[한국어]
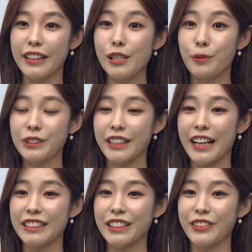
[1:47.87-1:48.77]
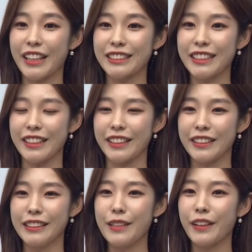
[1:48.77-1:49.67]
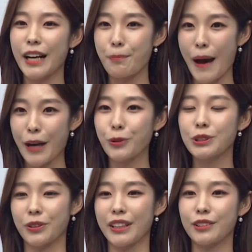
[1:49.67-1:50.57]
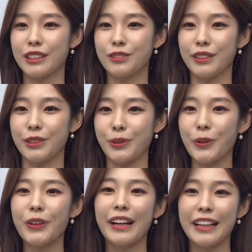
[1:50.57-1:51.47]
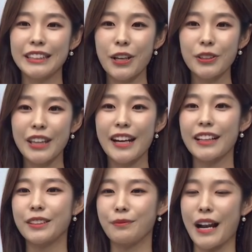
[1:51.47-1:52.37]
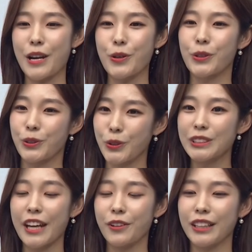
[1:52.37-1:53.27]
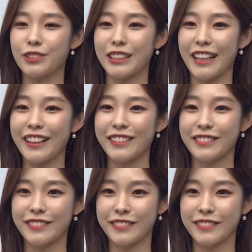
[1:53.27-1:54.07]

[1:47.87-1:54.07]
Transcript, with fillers: 일본식 한자어 대신 의미가 바로 전달될 수 있도록 첫해라는 말로 꼭 사용해주세요.